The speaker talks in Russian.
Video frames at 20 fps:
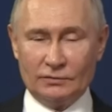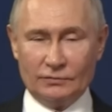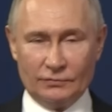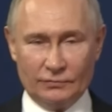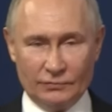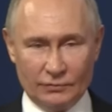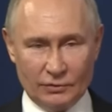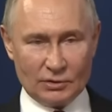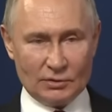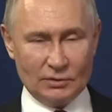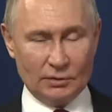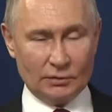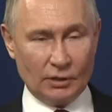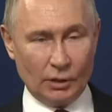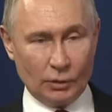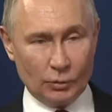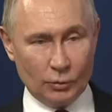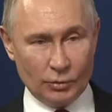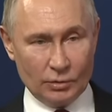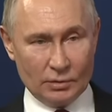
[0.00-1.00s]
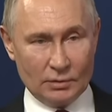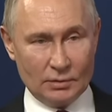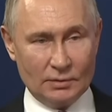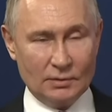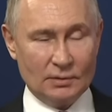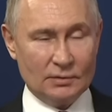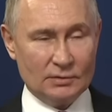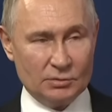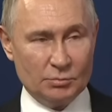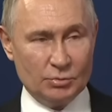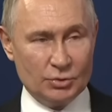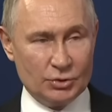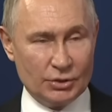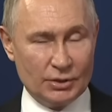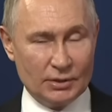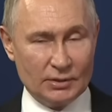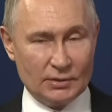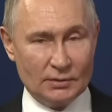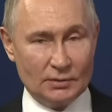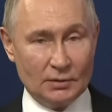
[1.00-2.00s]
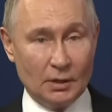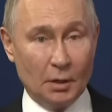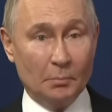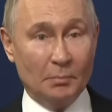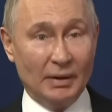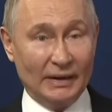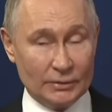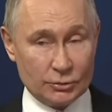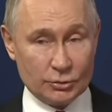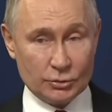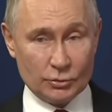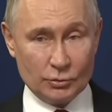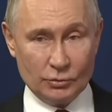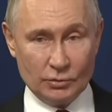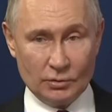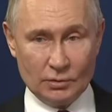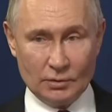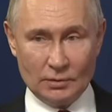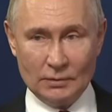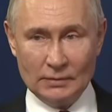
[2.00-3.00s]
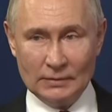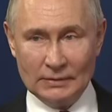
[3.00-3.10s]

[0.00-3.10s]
выросло такое замечательное, большое